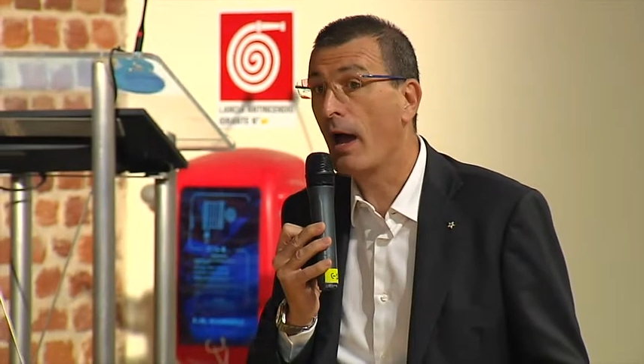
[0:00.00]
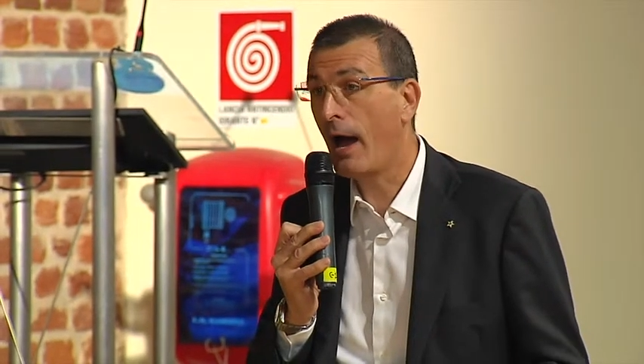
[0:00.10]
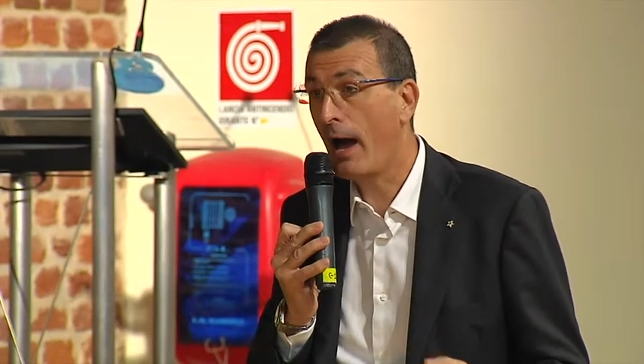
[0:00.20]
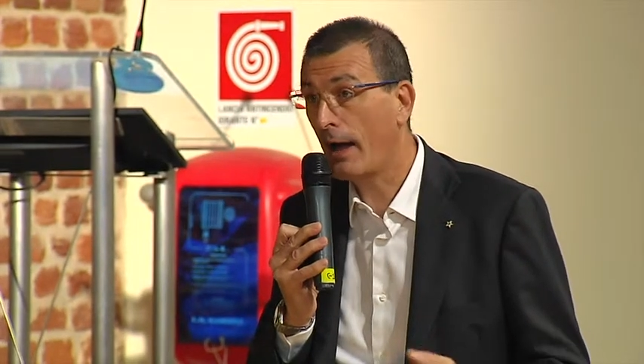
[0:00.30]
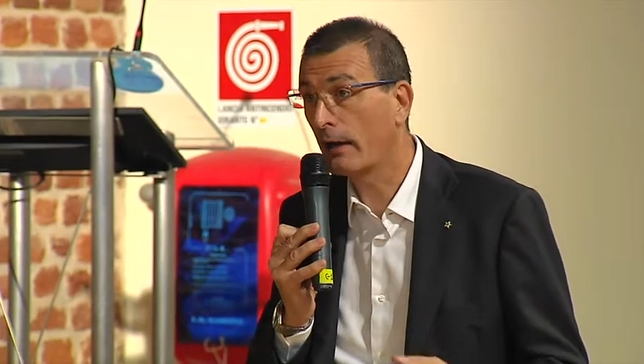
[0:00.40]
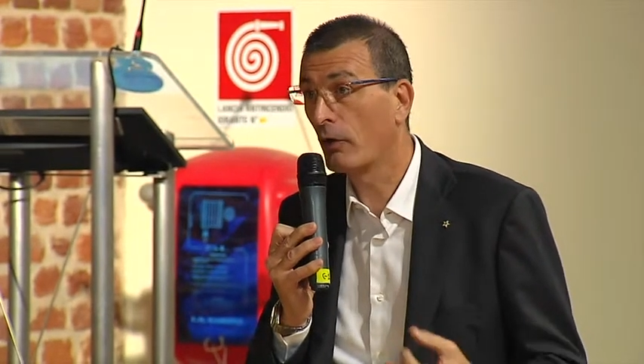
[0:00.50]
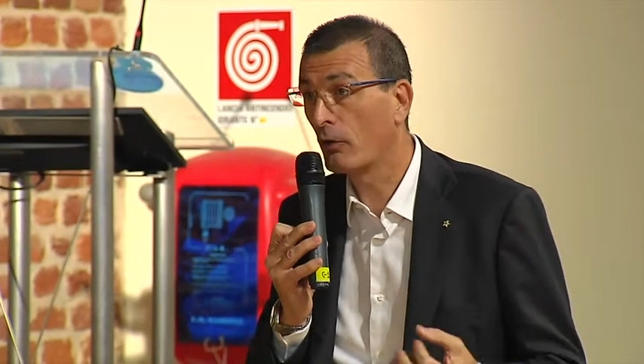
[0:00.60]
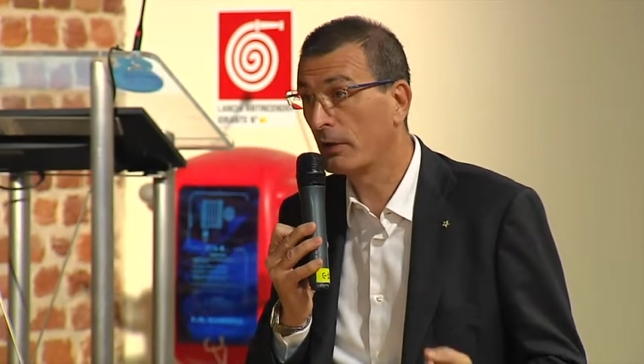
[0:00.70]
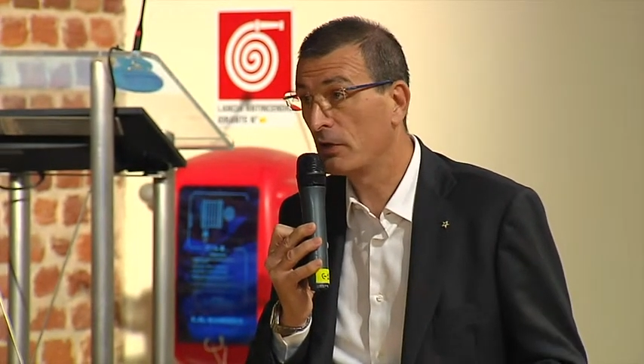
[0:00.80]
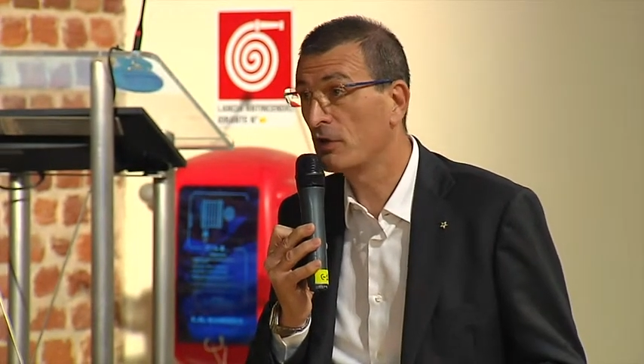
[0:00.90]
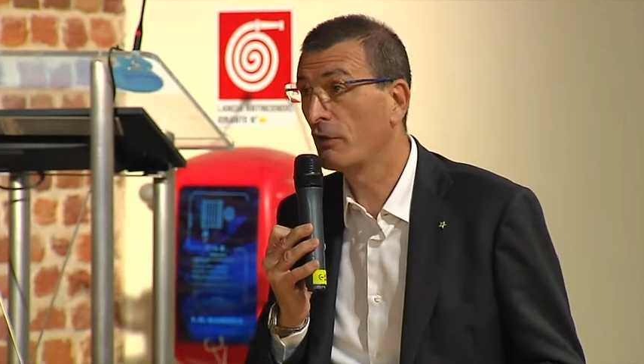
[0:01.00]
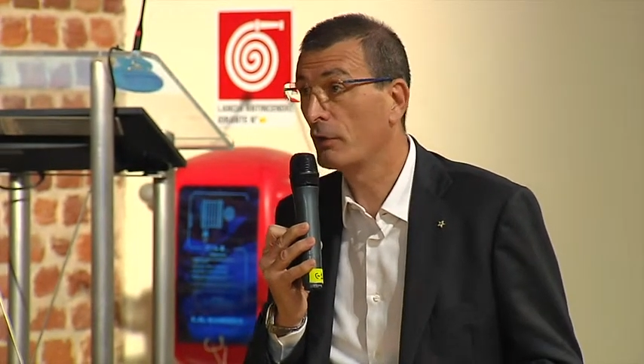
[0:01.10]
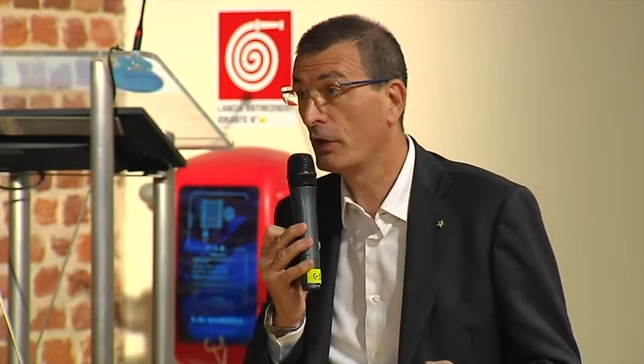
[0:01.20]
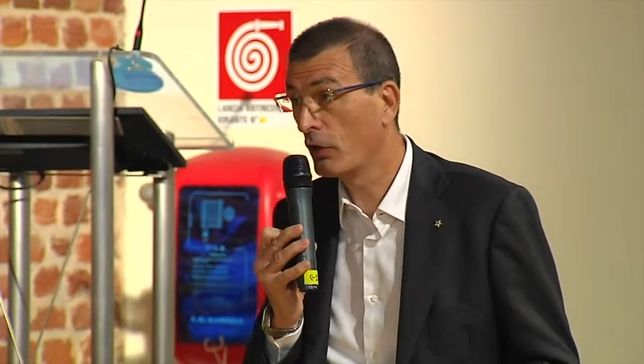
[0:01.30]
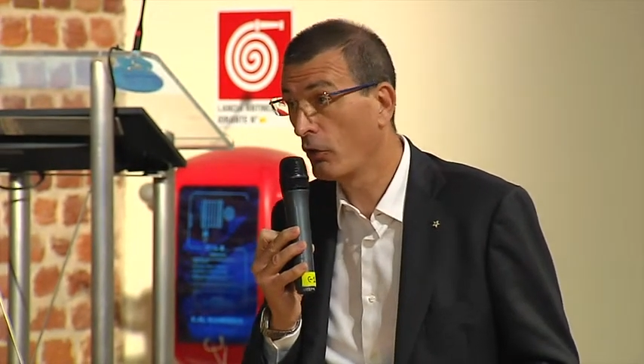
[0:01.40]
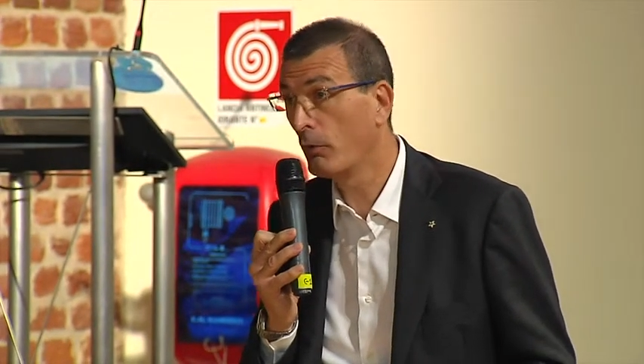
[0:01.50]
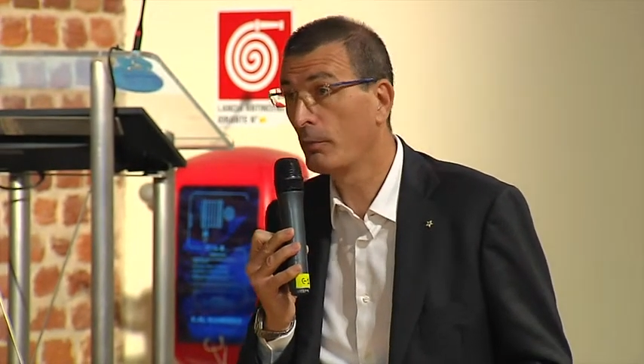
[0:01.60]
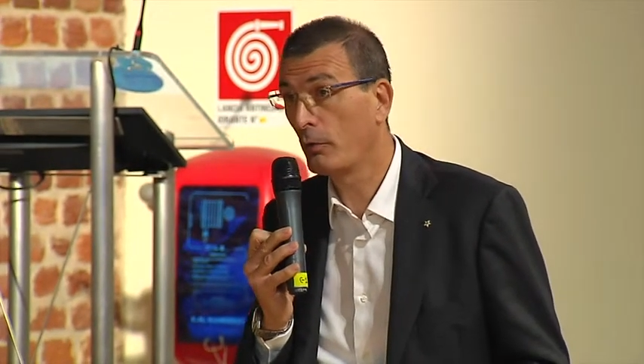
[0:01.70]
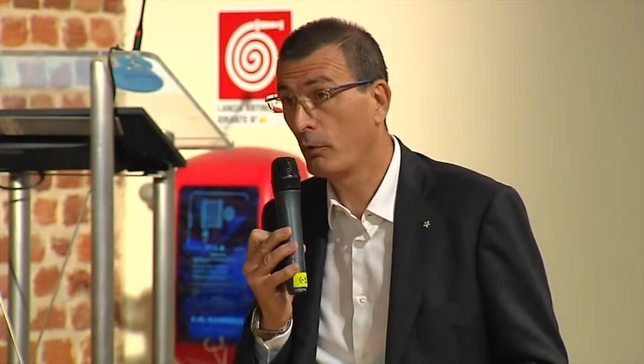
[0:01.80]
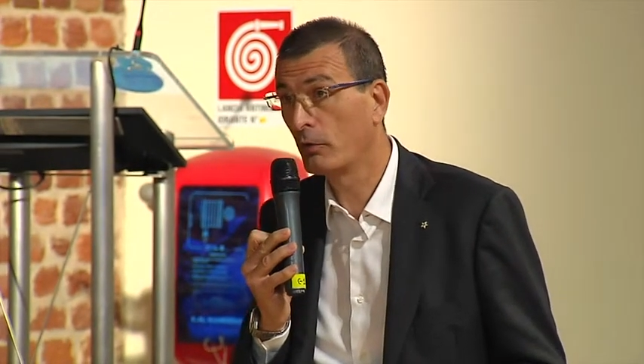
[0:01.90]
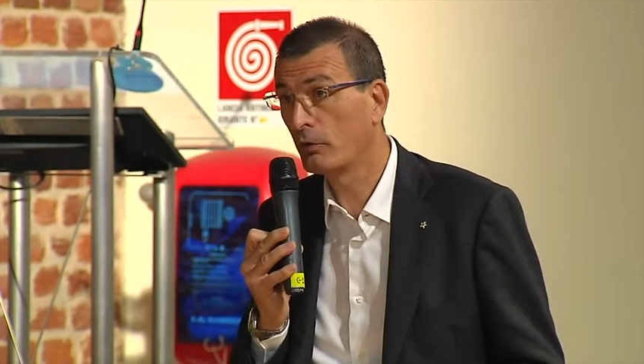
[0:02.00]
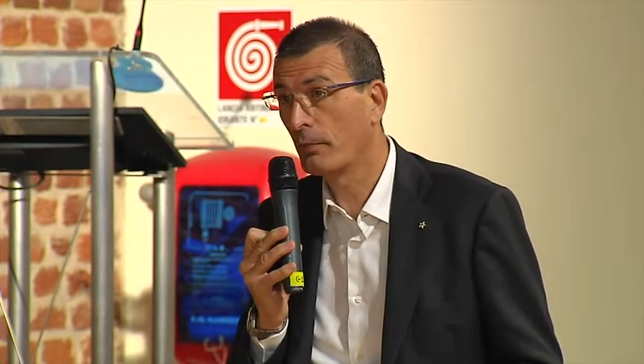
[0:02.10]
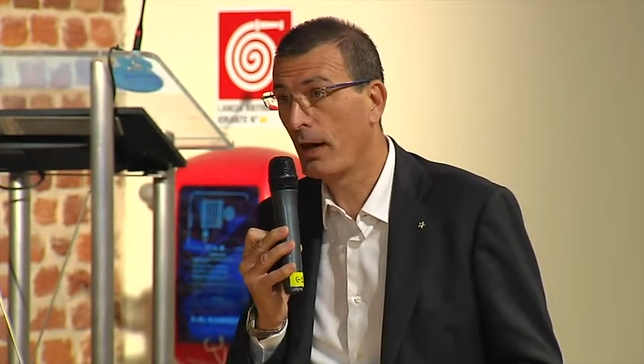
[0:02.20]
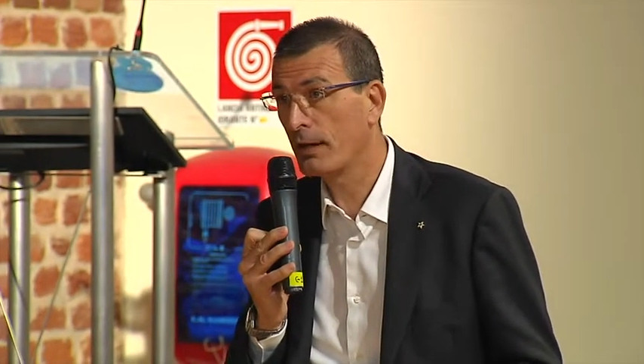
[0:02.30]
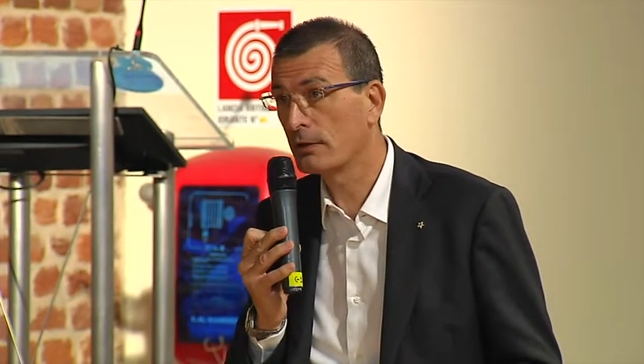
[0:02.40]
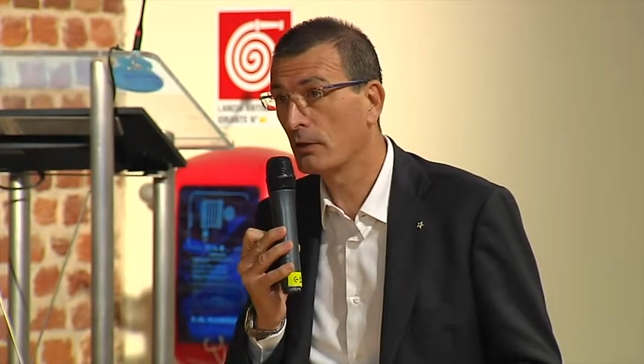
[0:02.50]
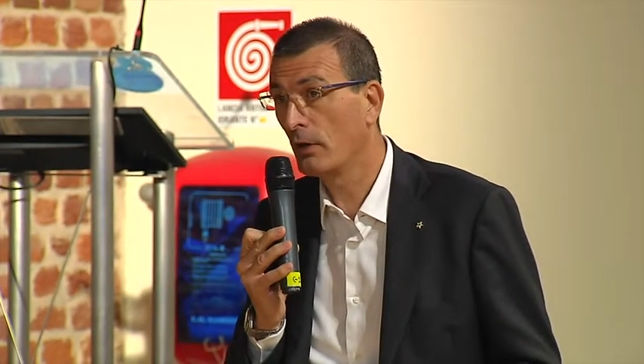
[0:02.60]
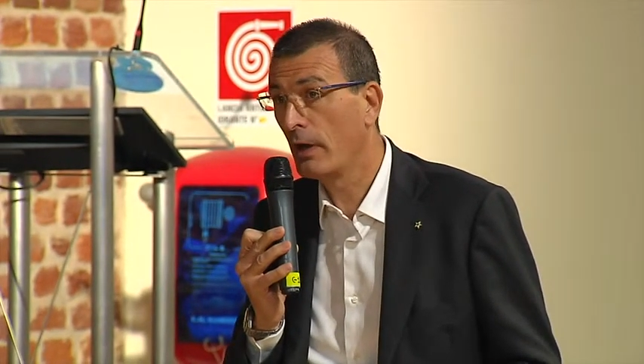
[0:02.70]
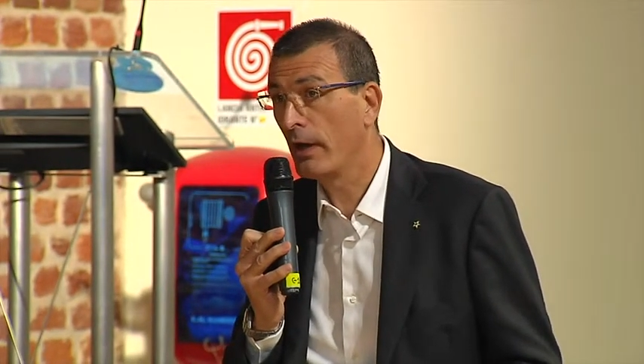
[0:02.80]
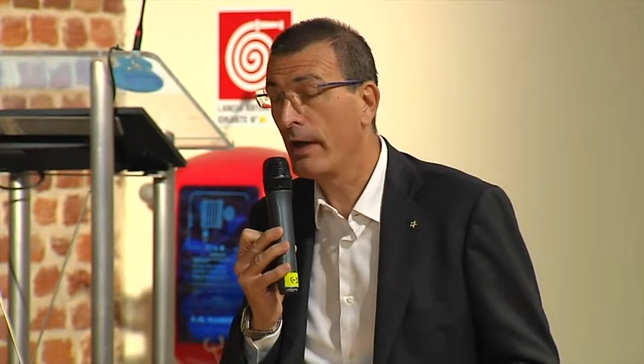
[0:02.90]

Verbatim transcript: ha anche, come dicevo, un ingombro molto basso